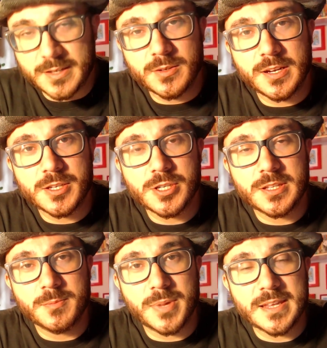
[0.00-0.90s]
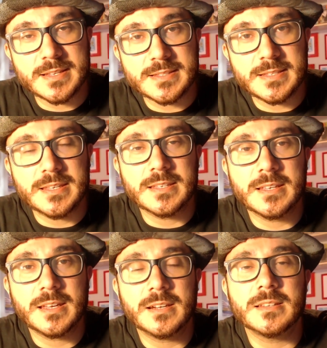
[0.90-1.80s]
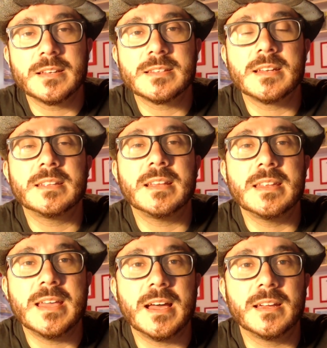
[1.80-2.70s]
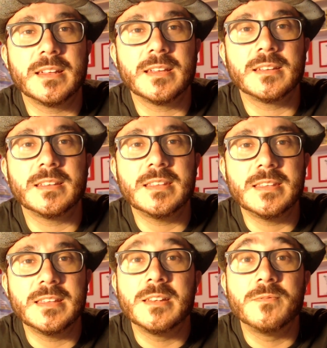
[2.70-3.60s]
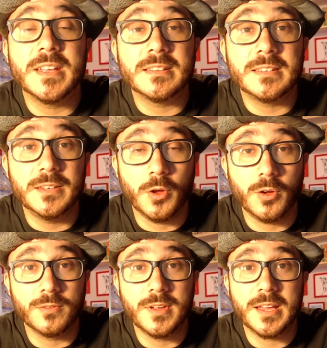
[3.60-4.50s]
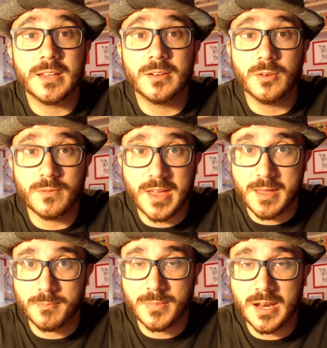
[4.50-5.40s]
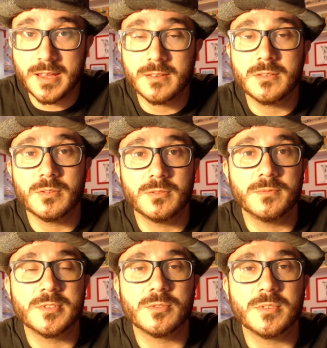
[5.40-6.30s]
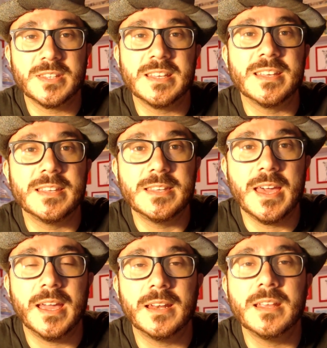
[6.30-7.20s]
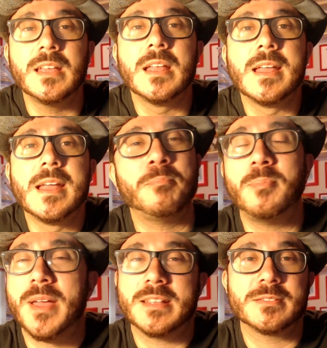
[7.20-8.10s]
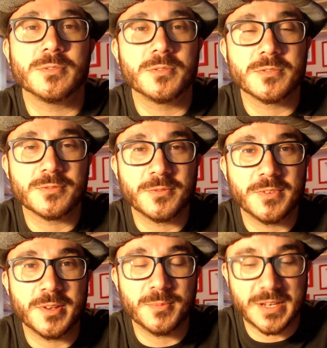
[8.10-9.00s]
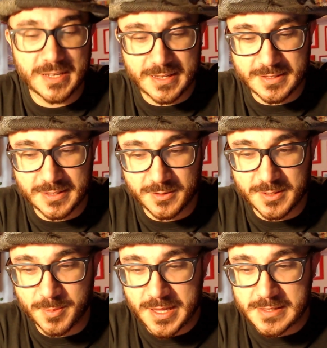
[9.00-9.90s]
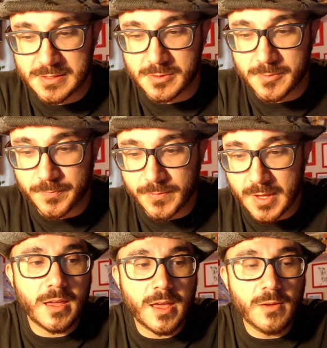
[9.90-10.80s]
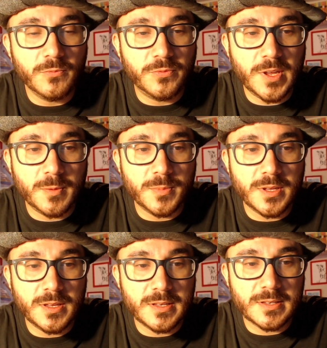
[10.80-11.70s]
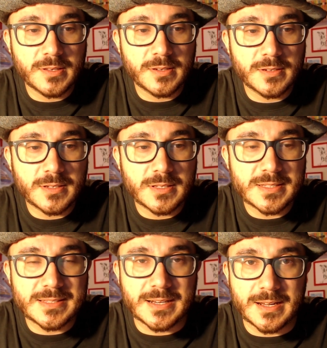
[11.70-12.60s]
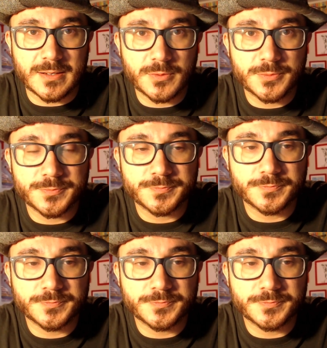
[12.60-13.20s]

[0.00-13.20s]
sale con la regia di Brian Singer, nelle sale italiane il 29 novembre, io l'ho visto quindi ieri. Che penso di questo film, ragazzi? Cosa penso? È un film eh, strano,